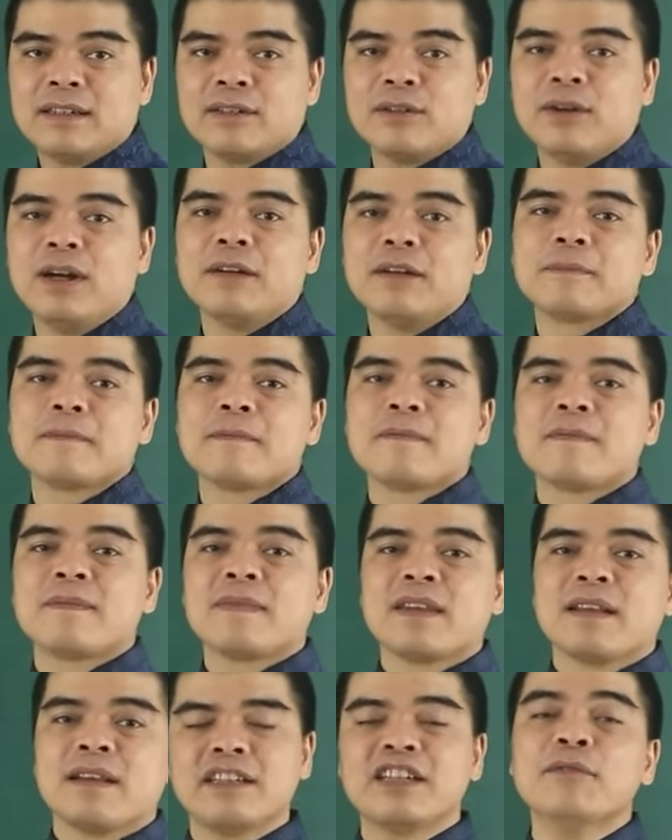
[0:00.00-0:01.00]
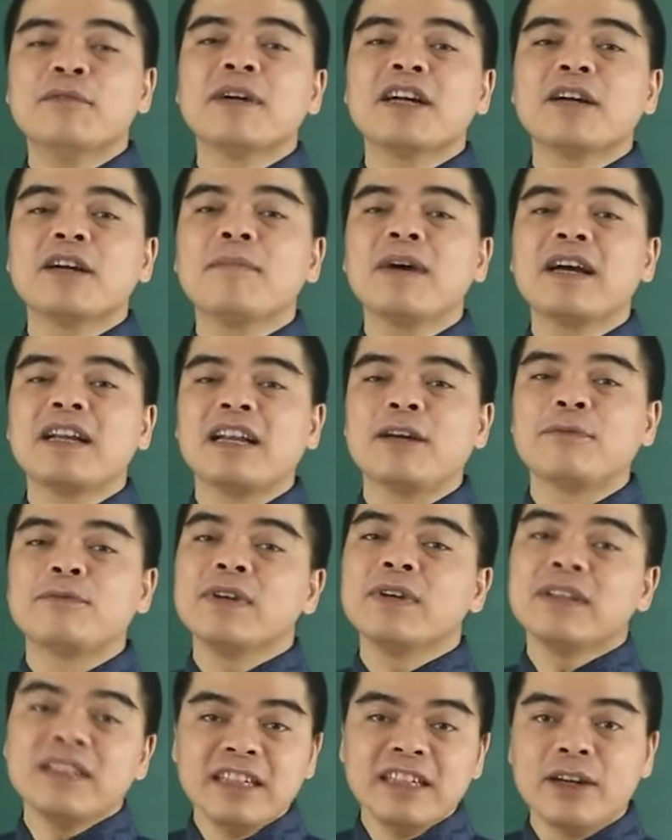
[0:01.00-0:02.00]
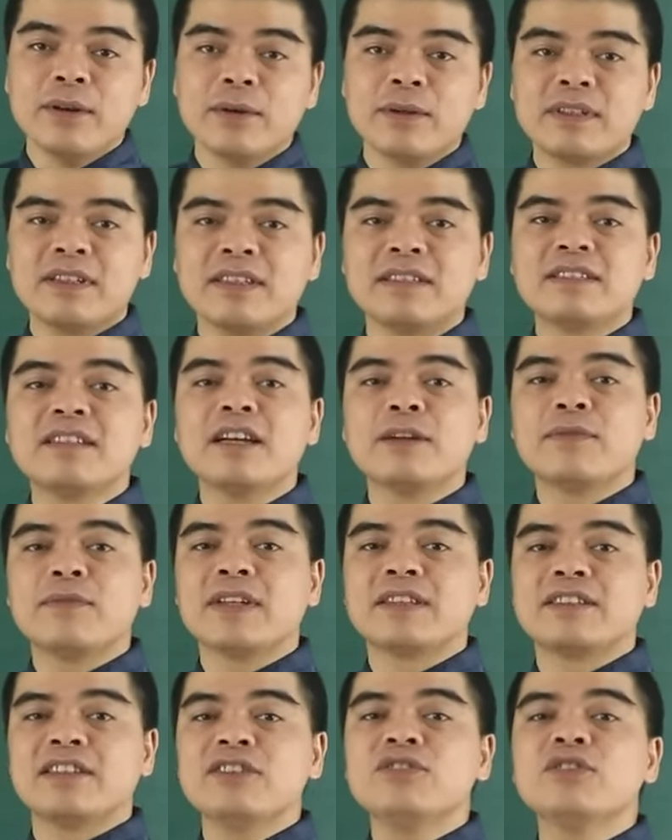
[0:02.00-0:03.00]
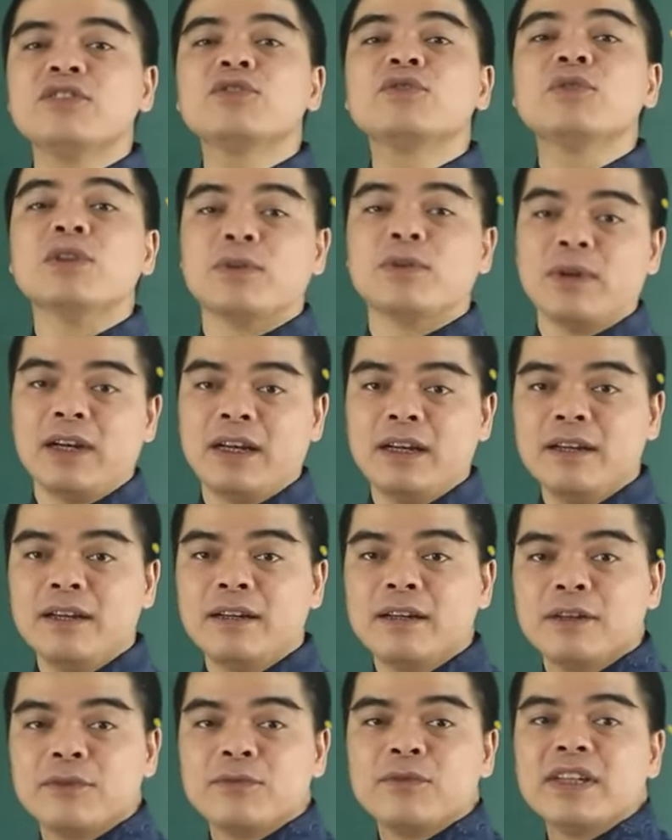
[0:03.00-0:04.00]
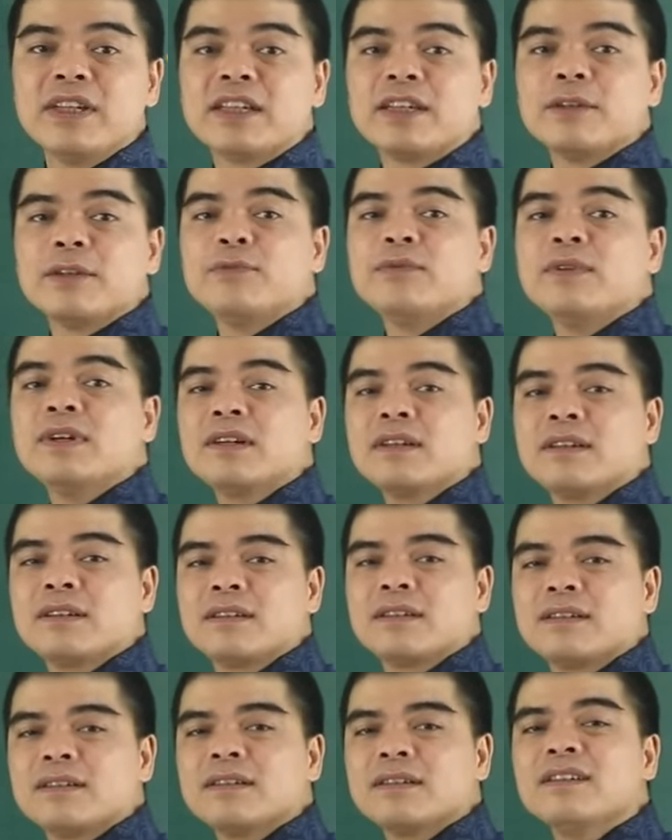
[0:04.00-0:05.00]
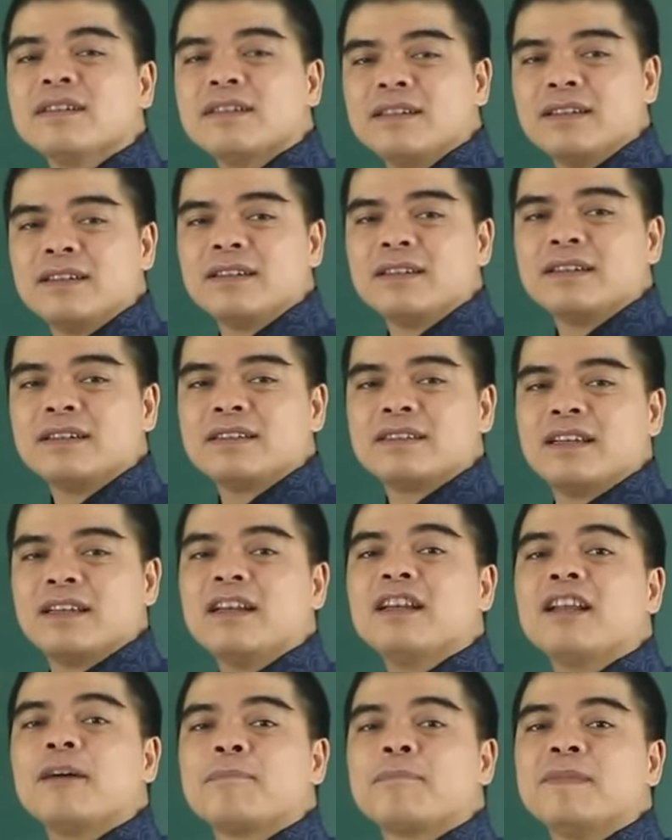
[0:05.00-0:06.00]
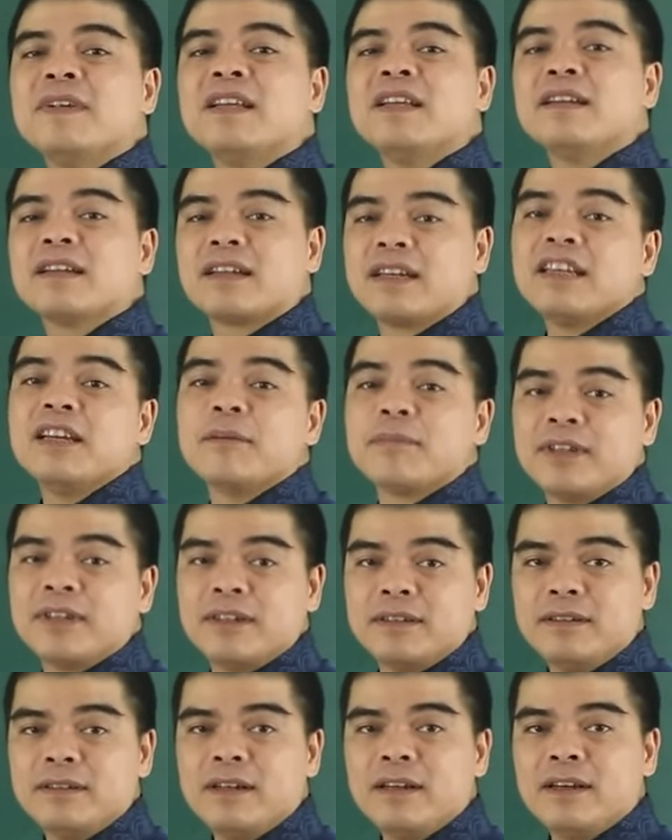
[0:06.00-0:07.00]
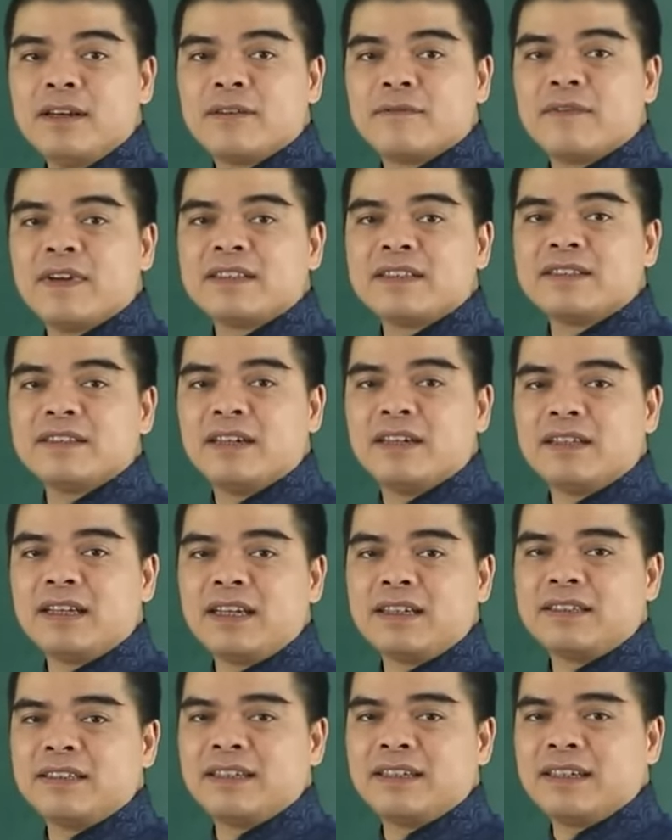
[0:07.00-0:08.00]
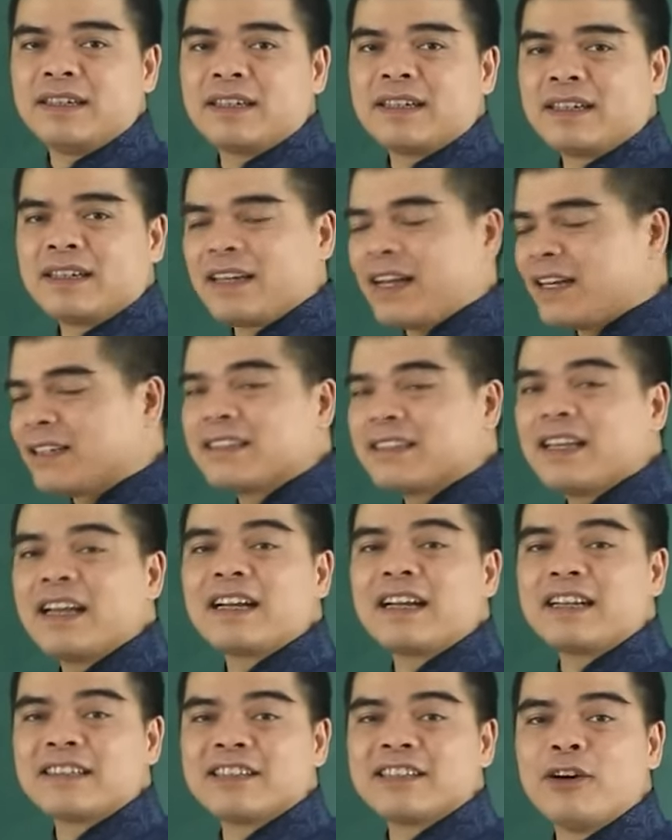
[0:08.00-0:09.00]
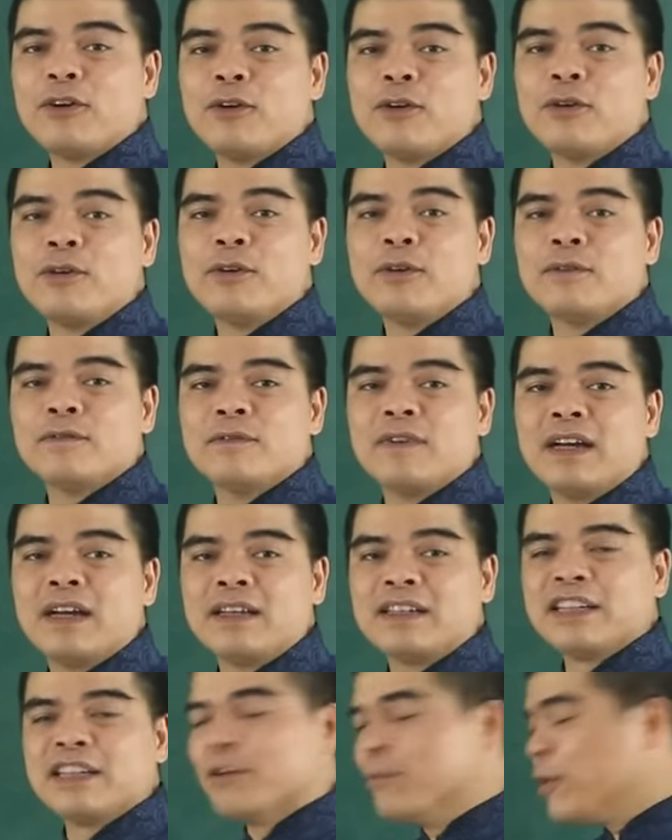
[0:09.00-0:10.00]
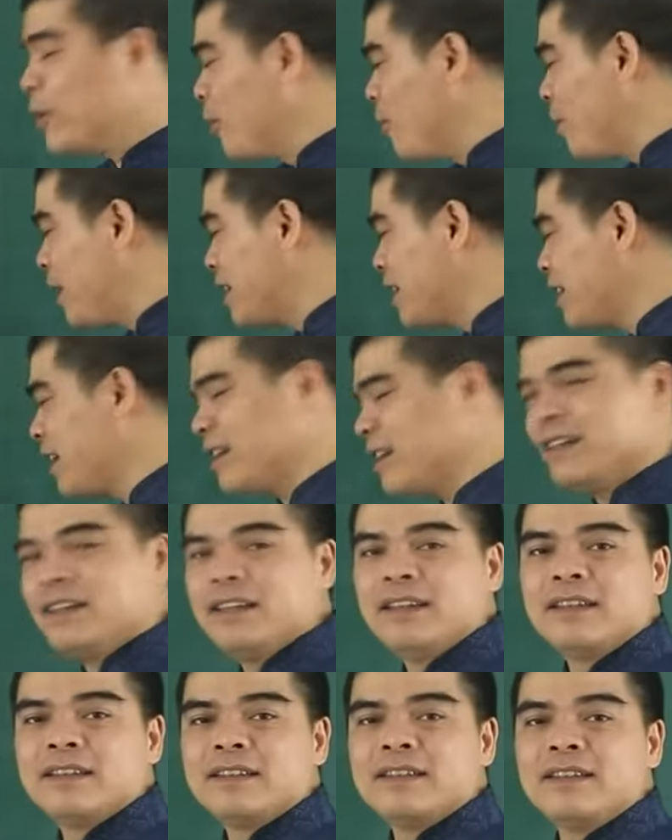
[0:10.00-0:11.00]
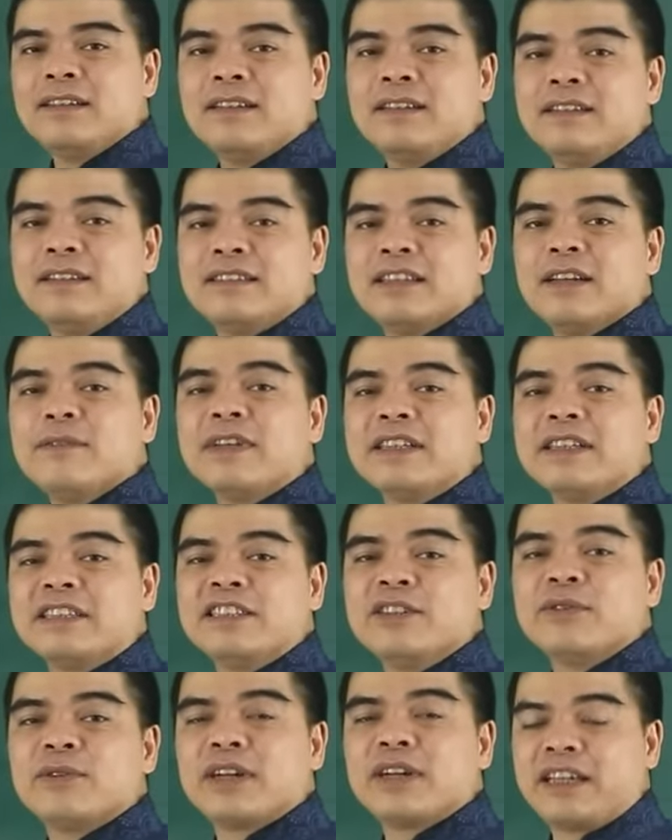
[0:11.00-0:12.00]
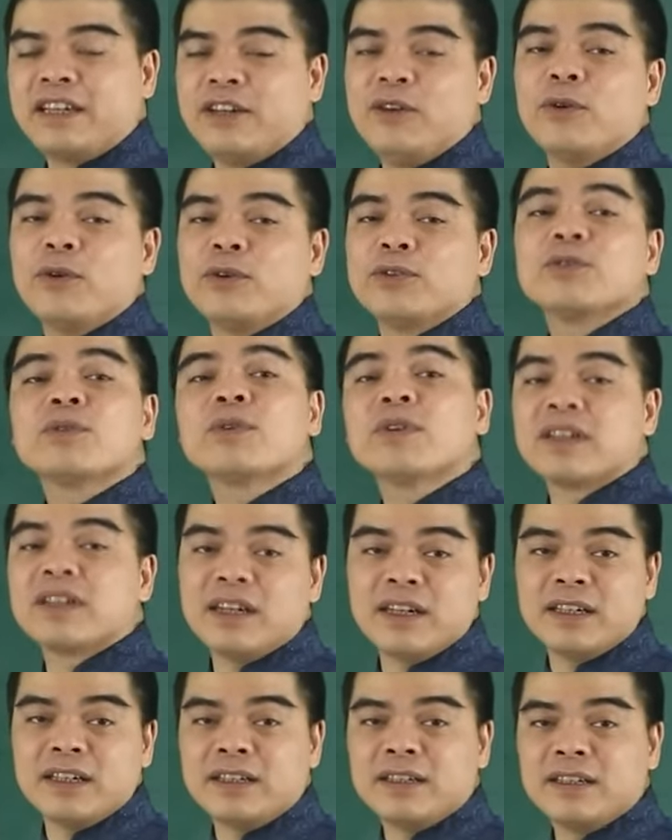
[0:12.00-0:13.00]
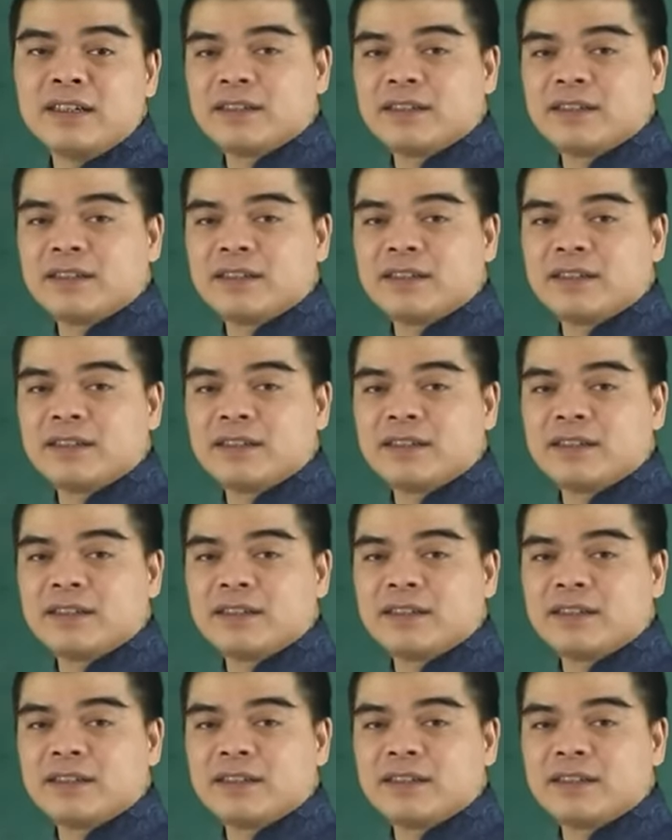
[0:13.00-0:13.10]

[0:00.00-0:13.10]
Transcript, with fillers: đó nếu mà các bạn làm phước nhiều thì trời Phật sẽ cho chuyển hóa vì cái phước đức ấy sẽ lập nên được cái nghiệp lớn và trở thành gì càng già càng giàu và nếu mà không ăn năn ấy thì sẽ phải chịu cảnh khổ suốt cuộc đời